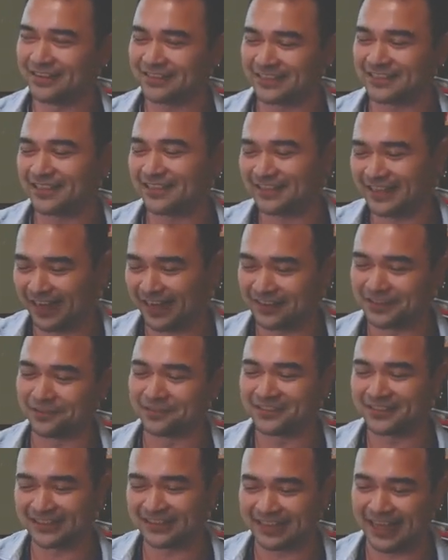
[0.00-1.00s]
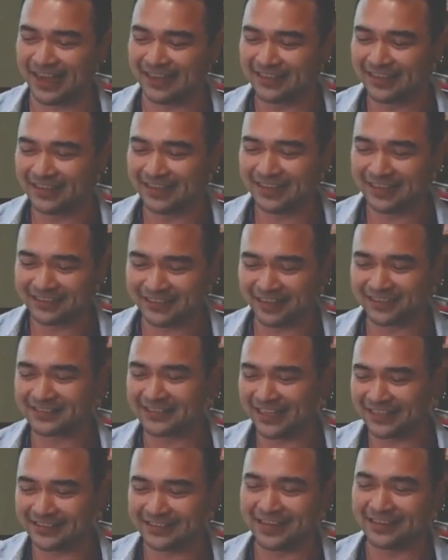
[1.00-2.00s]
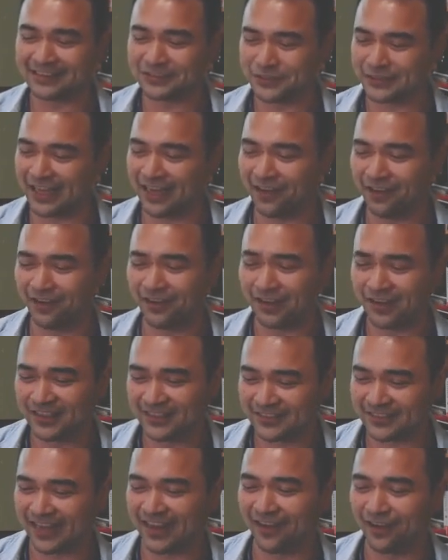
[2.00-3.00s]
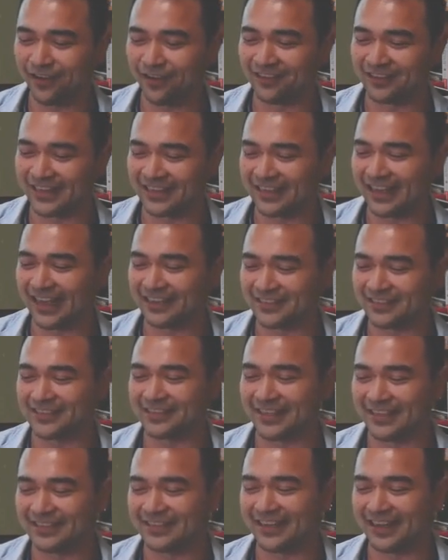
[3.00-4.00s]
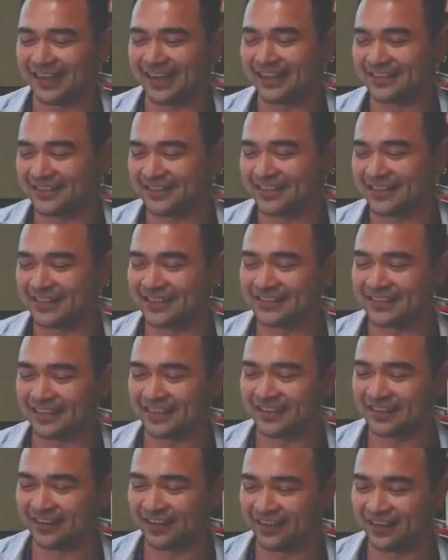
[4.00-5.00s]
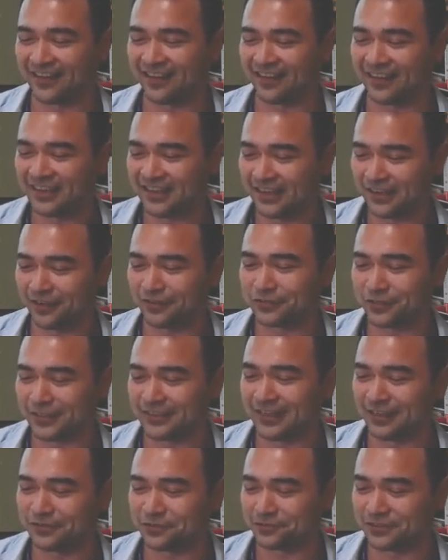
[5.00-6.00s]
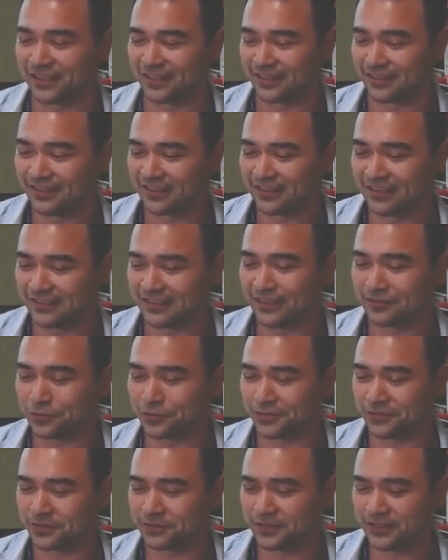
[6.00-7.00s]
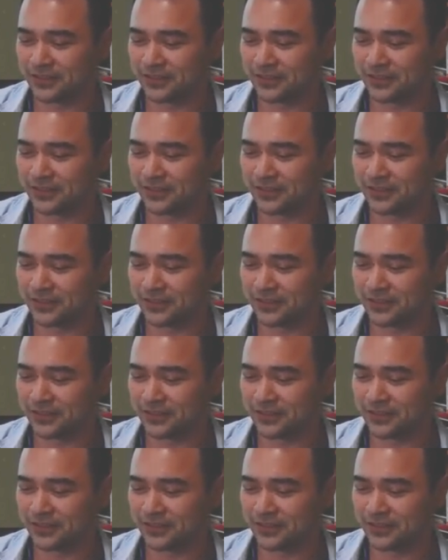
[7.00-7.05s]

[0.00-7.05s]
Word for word: 那这两个东西，它要谁先谁谁后，应该是第一点还是以这个呃共学小组的社区？